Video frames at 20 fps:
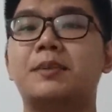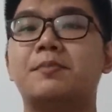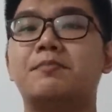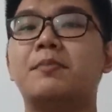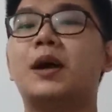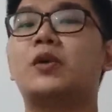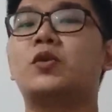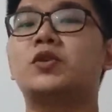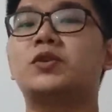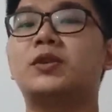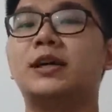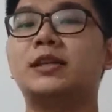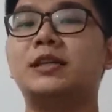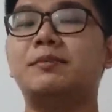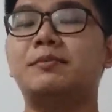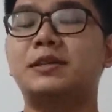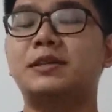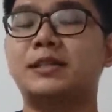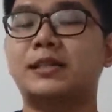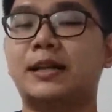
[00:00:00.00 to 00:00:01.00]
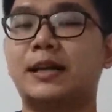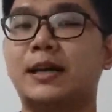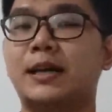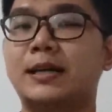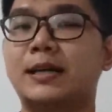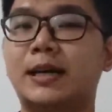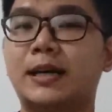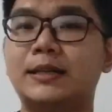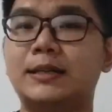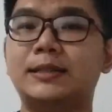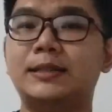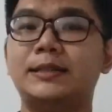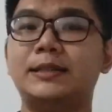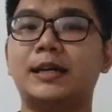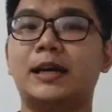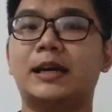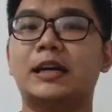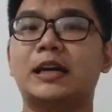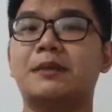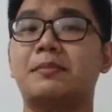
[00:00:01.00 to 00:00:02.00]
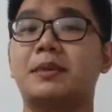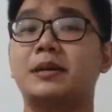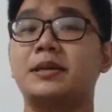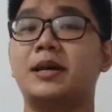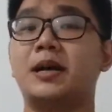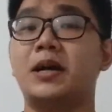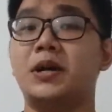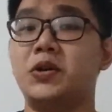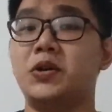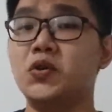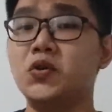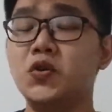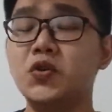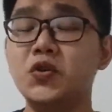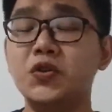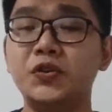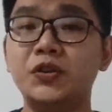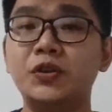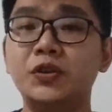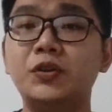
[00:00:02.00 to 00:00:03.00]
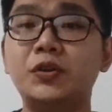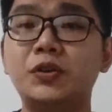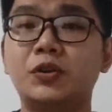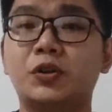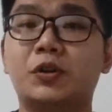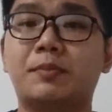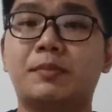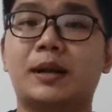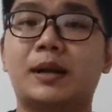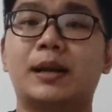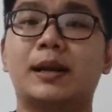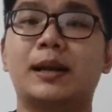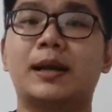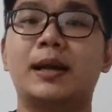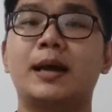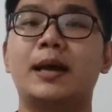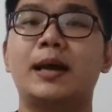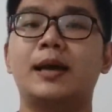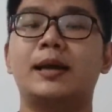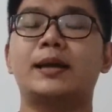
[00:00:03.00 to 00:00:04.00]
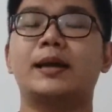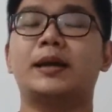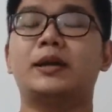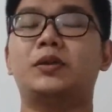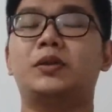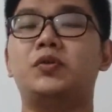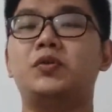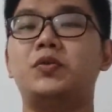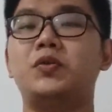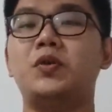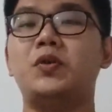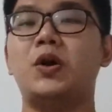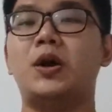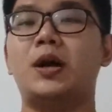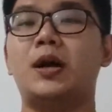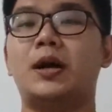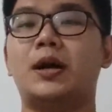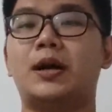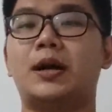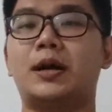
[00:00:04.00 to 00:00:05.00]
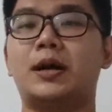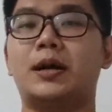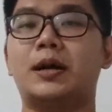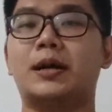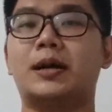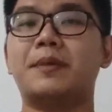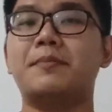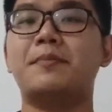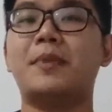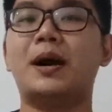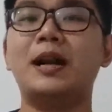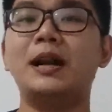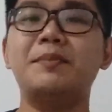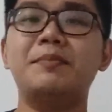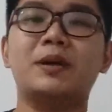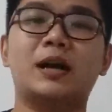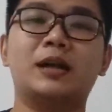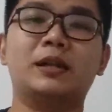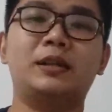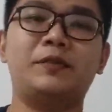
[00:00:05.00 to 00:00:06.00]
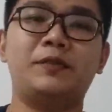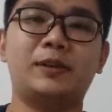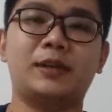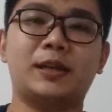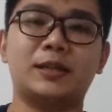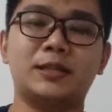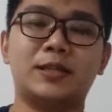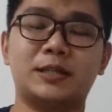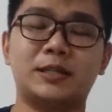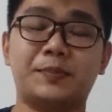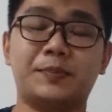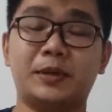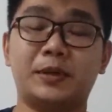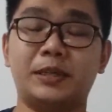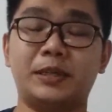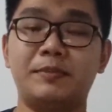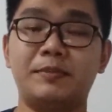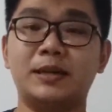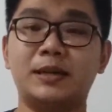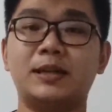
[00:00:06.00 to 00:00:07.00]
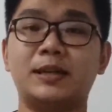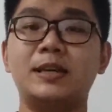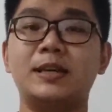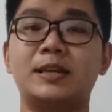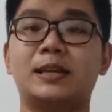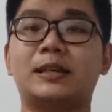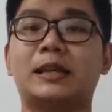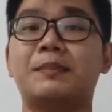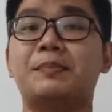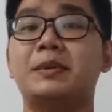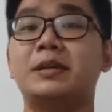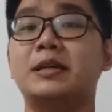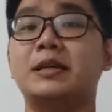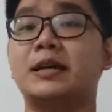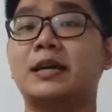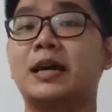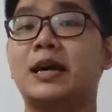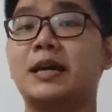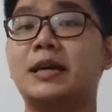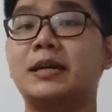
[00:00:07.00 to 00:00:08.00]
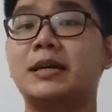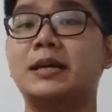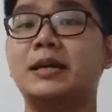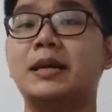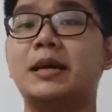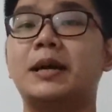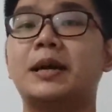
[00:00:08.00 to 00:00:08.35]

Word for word: baru saja mencanangkan yang namanya new normal, yaitu uh, kembali beraktivitas seperti biasanya tapi dengan